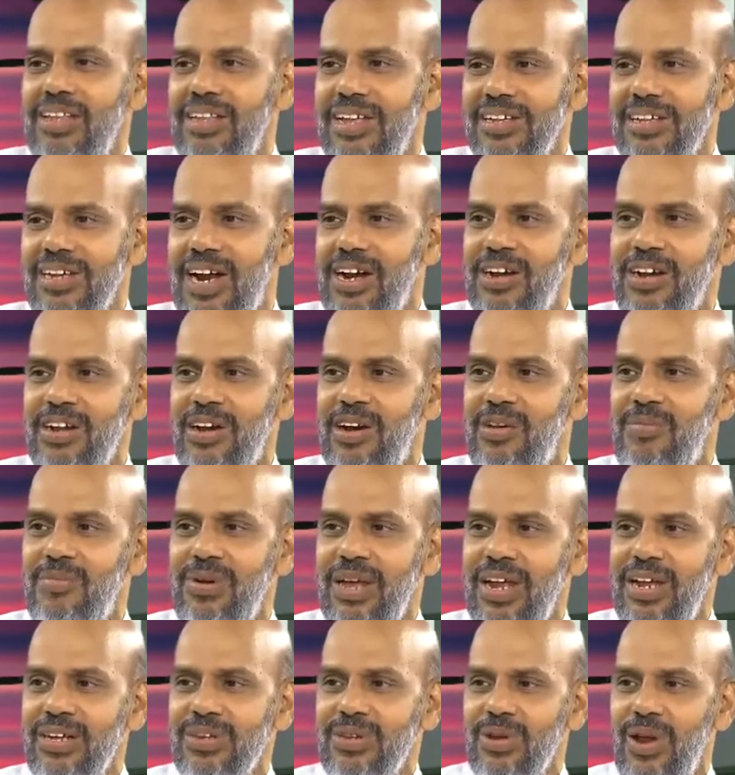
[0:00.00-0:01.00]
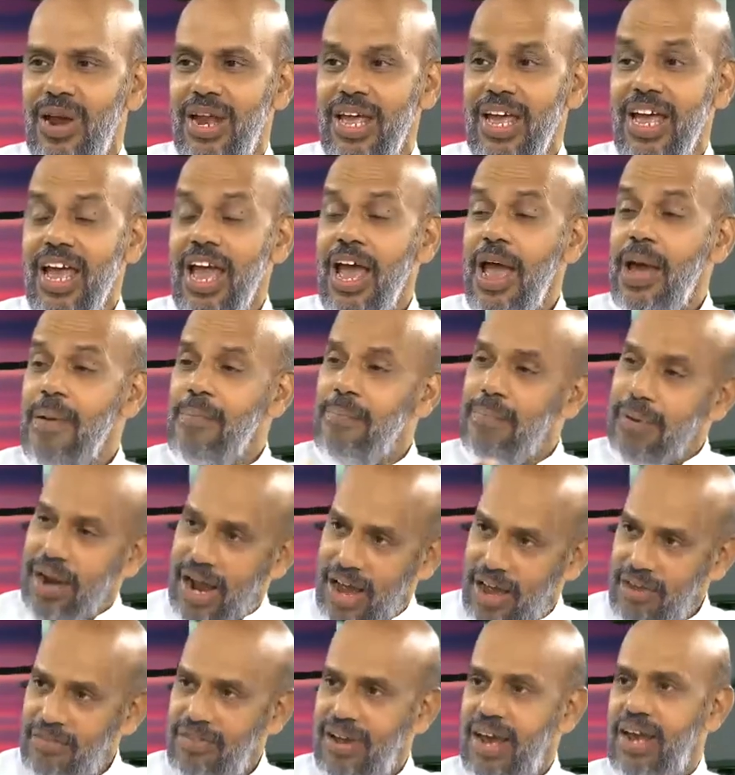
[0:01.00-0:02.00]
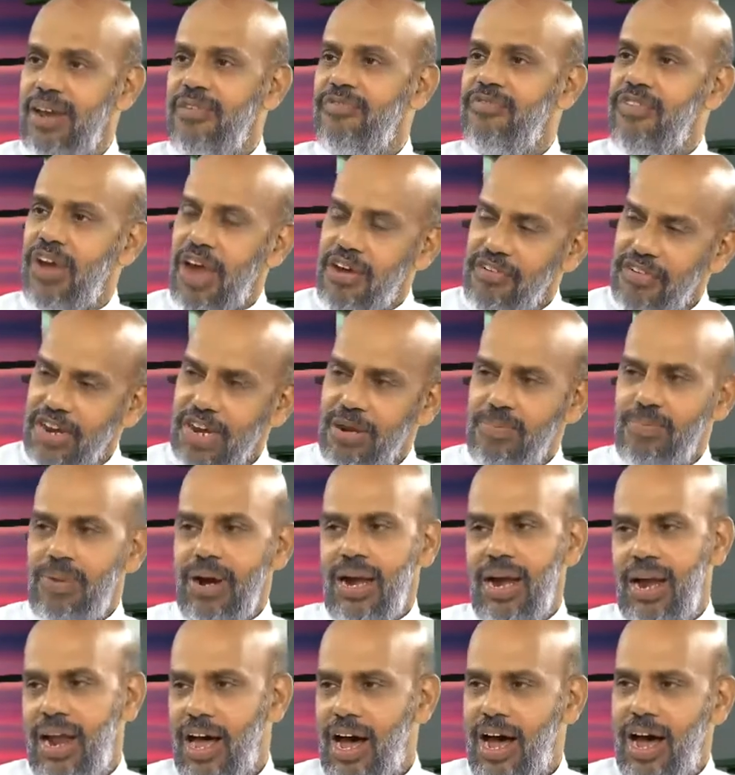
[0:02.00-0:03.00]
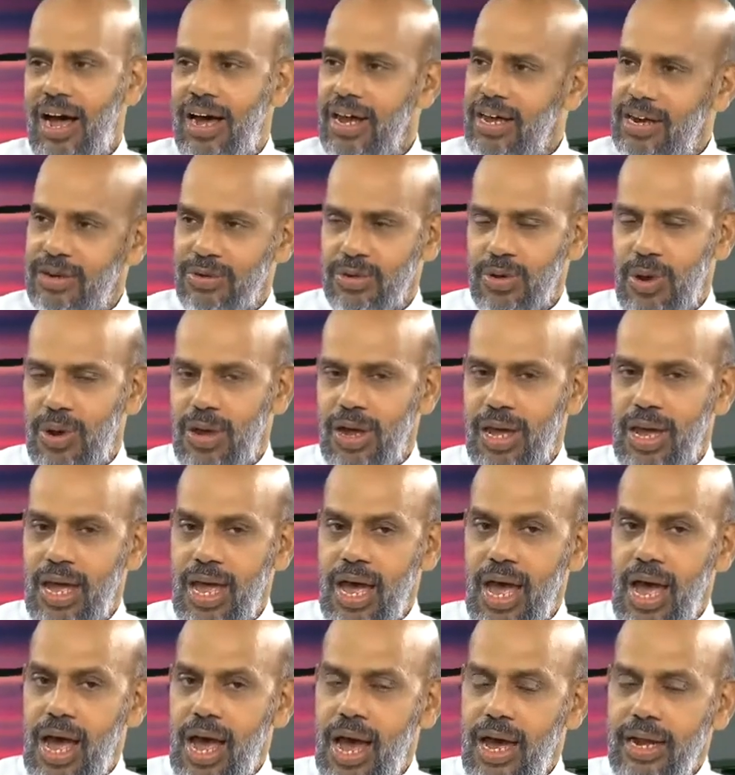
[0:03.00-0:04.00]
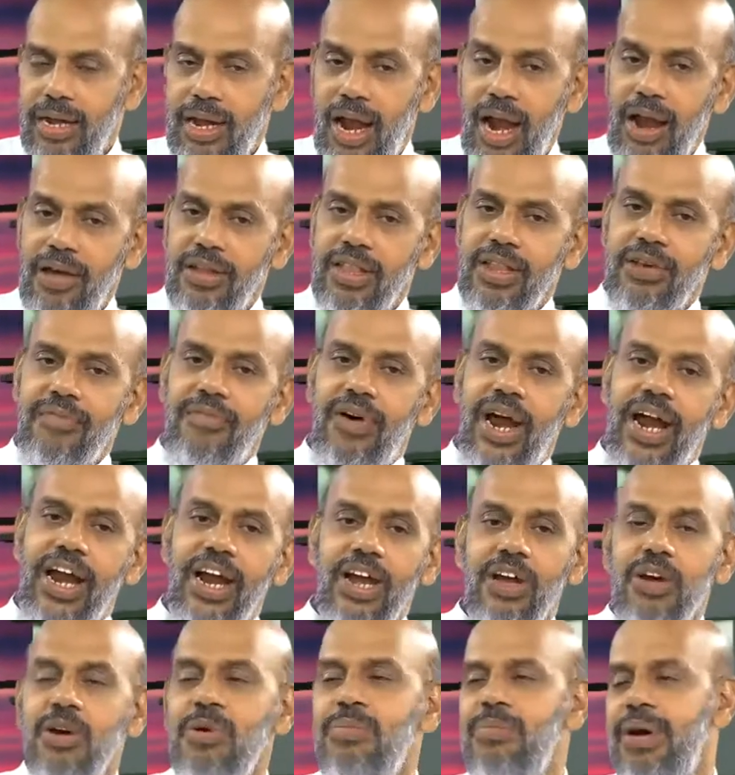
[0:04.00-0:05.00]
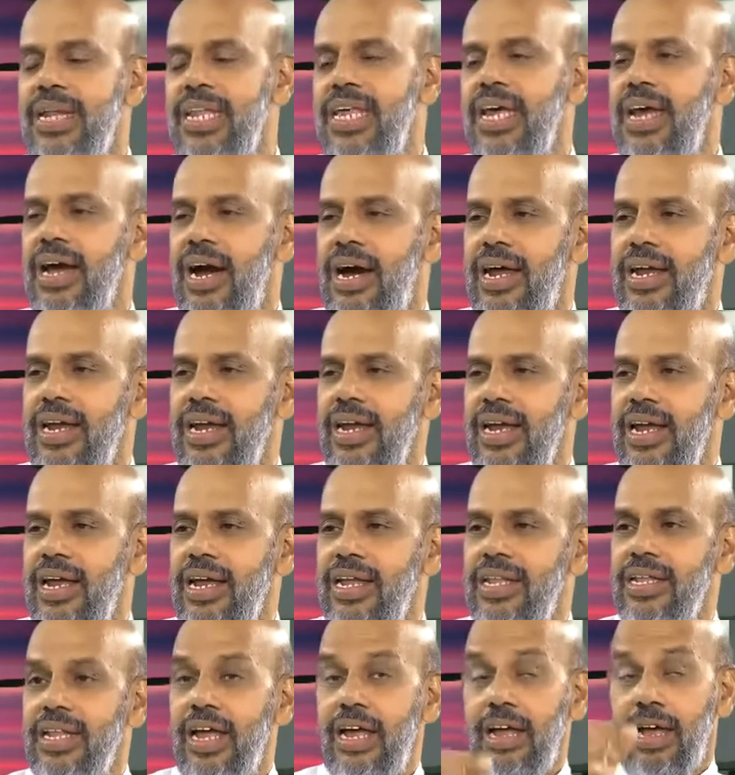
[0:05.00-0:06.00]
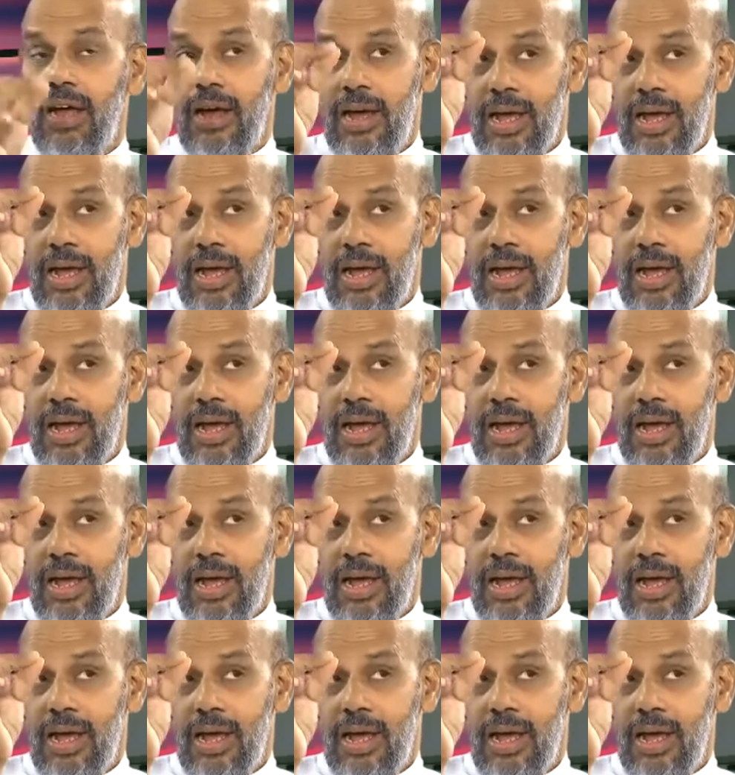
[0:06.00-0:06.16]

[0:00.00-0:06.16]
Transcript: இந்த சட்டம் அப்படின்னு சொல்லி ப்ரைவேட் ஃபேவரபிள் லா என்று சொல்லும் அதனால் இந்த வழங்கும் அதிகாரி இந்த